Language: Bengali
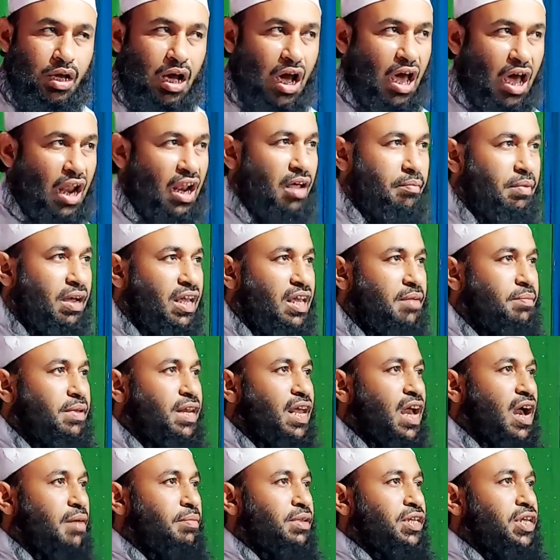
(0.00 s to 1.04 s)
আল্লামা ইবিনে
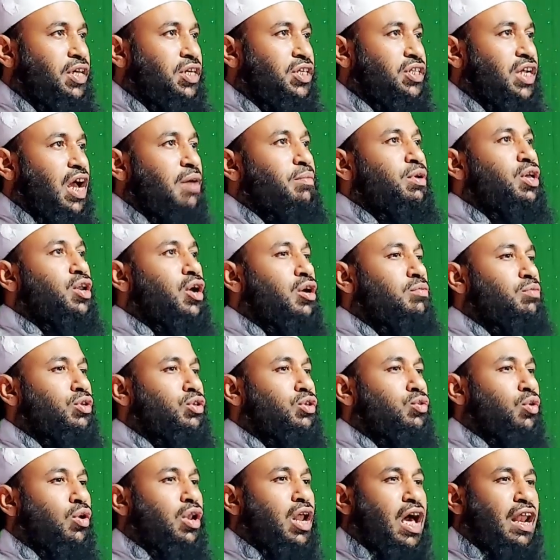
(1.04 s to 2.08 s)
আবিদিন স্বামী
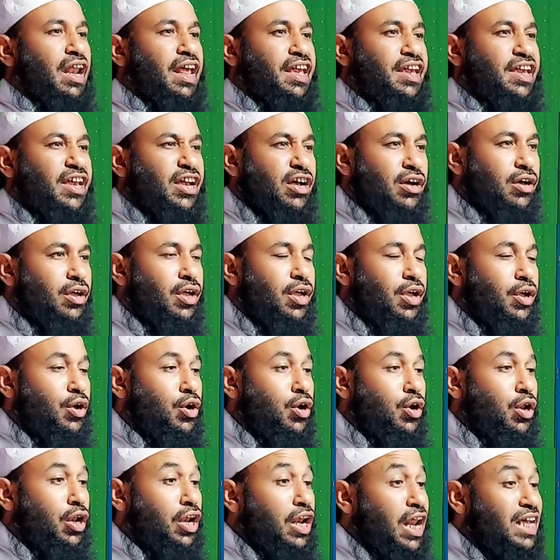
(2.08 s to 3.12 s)
রহমতুল্লাহ আলহি
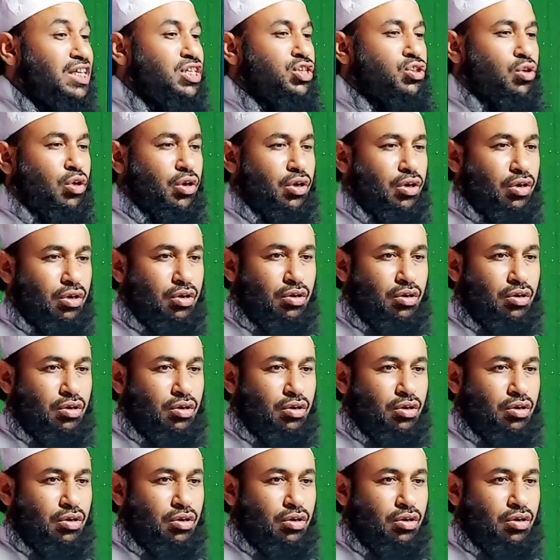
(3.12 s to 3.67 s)
লেখসন